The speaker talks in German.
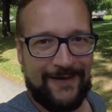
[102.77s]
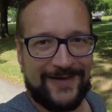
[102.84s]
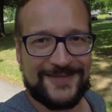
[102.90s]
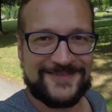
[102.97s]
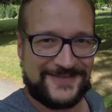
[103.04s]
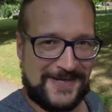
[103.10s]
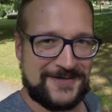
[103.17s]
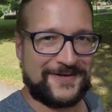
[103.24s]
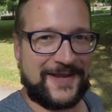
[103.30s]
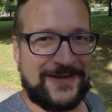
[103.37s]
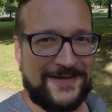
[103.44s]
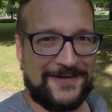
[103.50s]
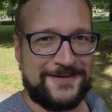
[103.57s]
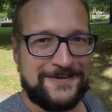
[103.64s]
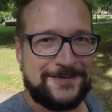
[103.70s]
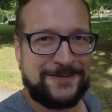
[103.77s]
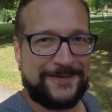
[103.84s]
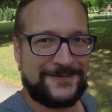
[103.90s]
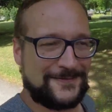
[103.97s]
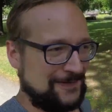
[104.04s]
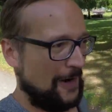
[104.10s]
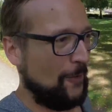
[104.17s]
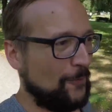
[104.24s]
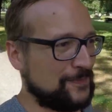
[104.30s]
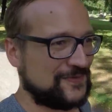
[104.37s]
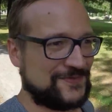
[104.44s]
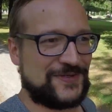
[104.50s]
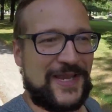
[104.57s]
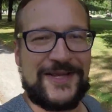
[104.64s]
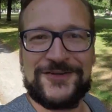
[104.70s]
sehr dreckigen äh,
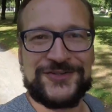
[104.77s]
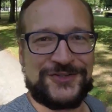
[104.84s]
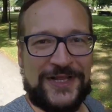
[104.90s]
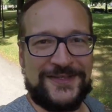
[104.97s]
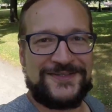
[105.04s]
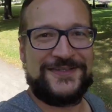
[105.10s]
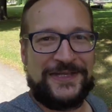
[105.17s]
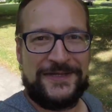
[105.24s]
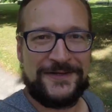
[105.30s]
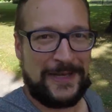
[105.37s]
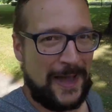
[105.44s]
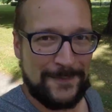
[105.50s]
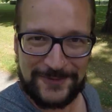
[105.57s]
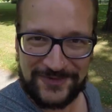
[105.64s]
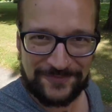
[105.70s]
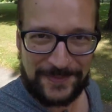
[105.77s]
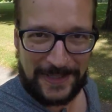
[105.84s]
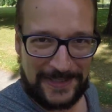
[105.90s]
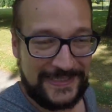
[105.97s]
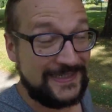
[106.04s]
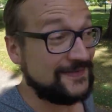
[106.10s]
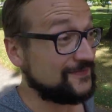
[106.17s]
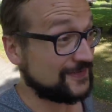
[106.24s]
Hauptdrecksstadt-Ding namens Berlin,